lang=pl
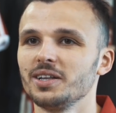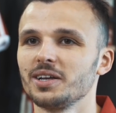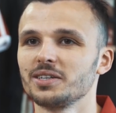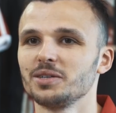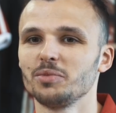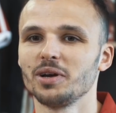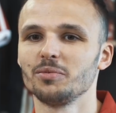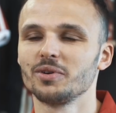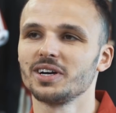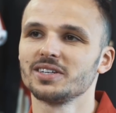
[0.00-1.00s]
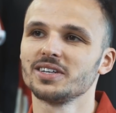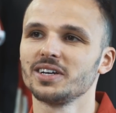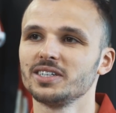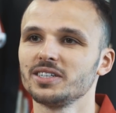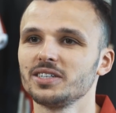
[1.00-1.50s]
Także miałem okazję
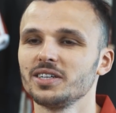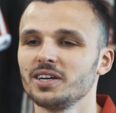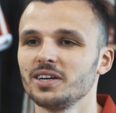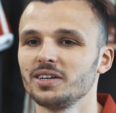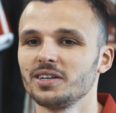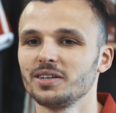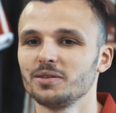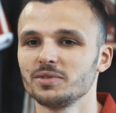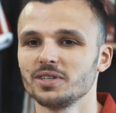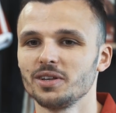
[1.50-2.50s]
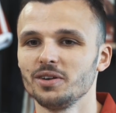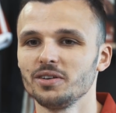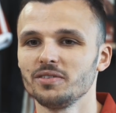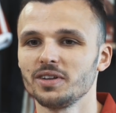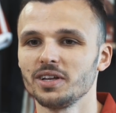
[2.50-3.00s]
grać na, na tym
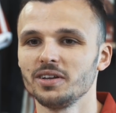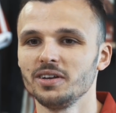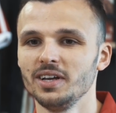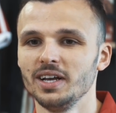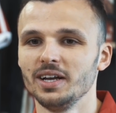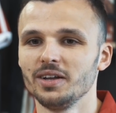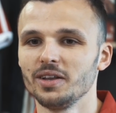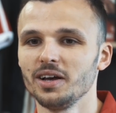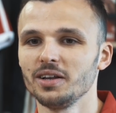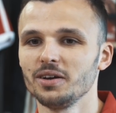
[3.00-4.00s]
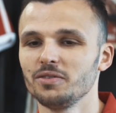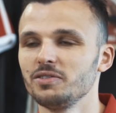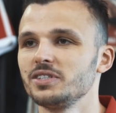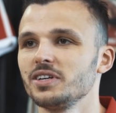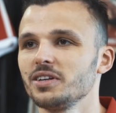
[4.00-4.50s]
stadionie wtedy, no ale
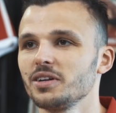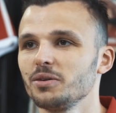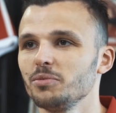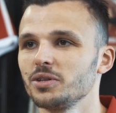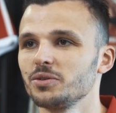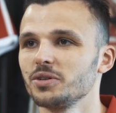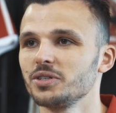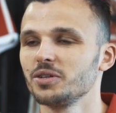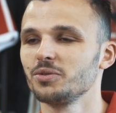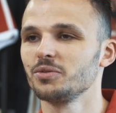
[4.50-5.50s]
oficjalnego meczu jeszcze